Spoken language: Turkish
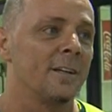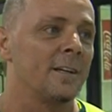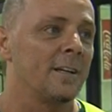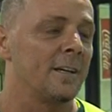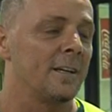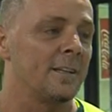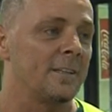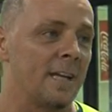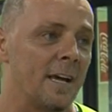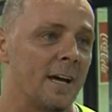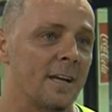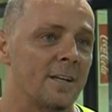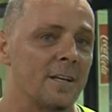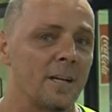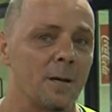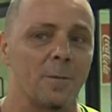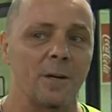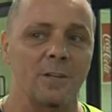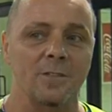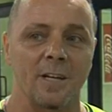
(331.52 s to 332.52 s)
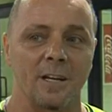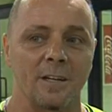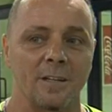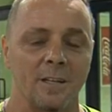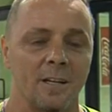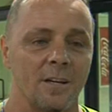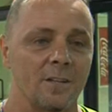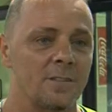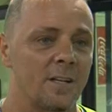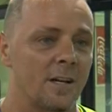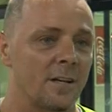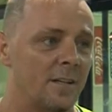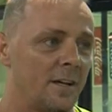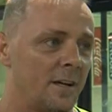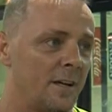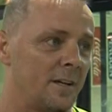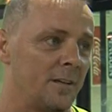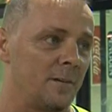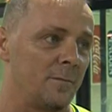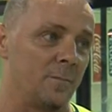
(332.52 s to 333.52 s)
Ee, diğer yabancı arkadaşlar
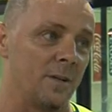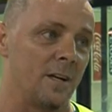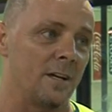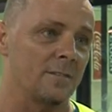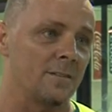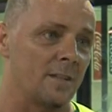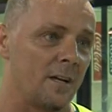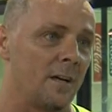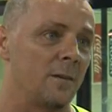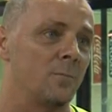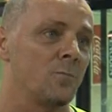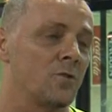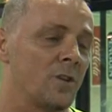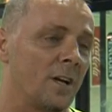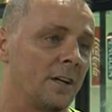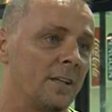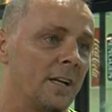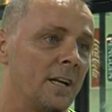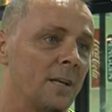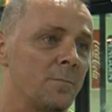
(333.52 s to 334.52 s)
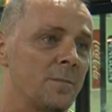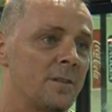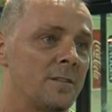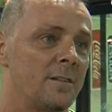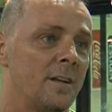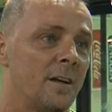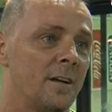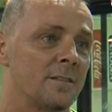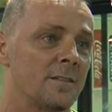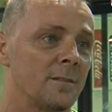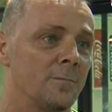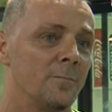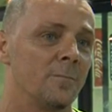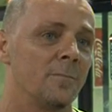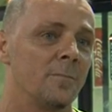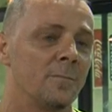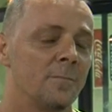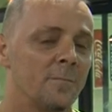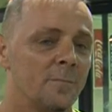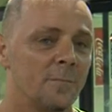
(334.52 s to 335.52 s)
da biraz daha mücadele etmesi lazım.
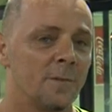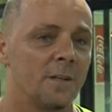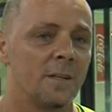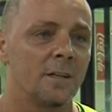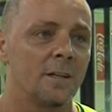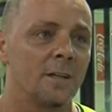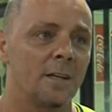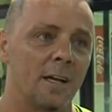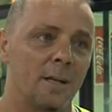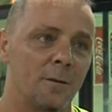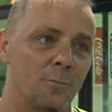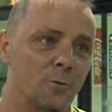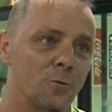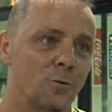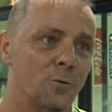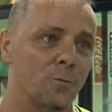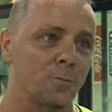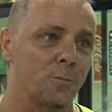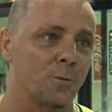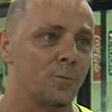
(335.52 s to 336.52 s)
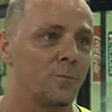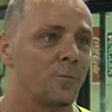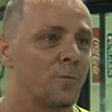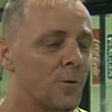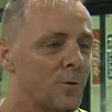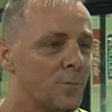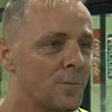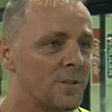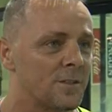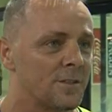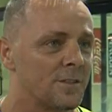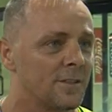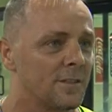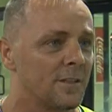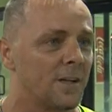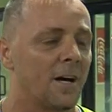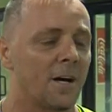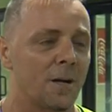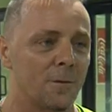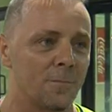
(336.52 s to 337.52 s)
Yani Spor'un
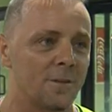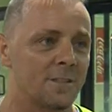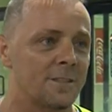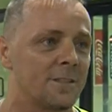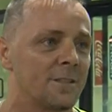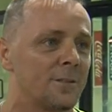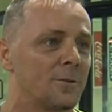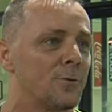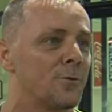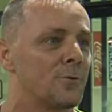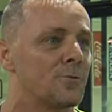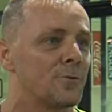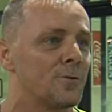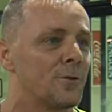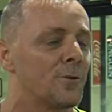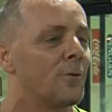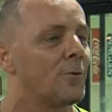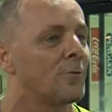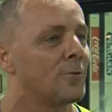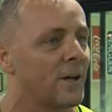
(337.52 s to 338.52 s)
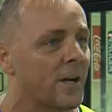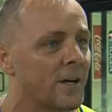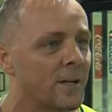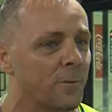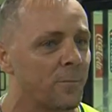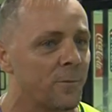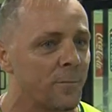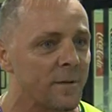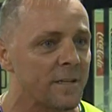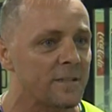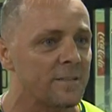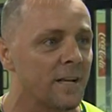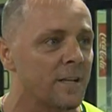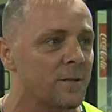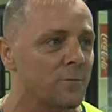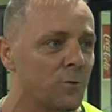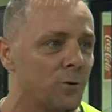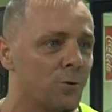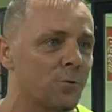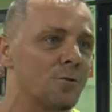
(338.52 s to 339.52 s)
formasının, armasının gücünü onlar da bilmesi
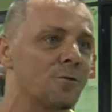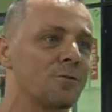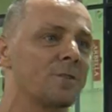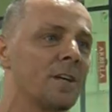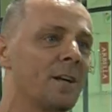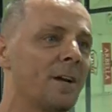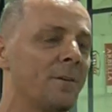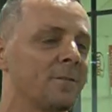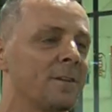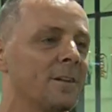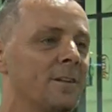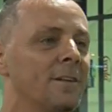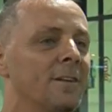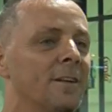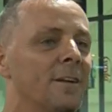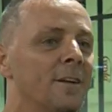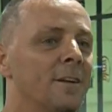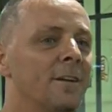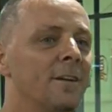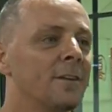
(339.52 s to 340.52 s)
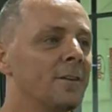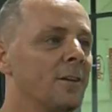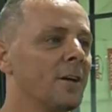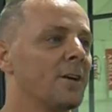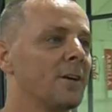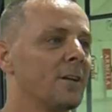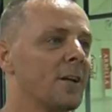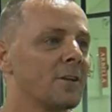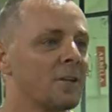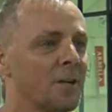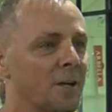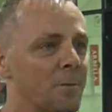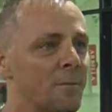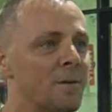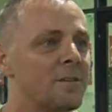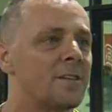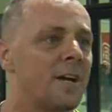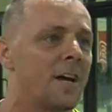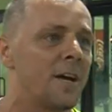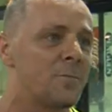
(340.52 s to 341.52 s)
lazım. Gördüğünüz taraftarın ne kadar
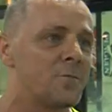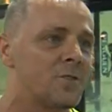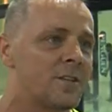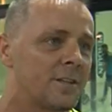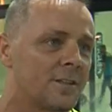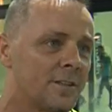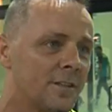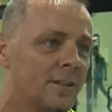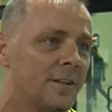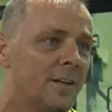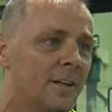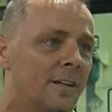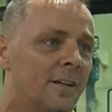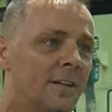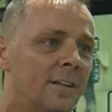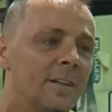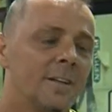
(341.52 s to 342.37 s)
takıma sahip çıktığını.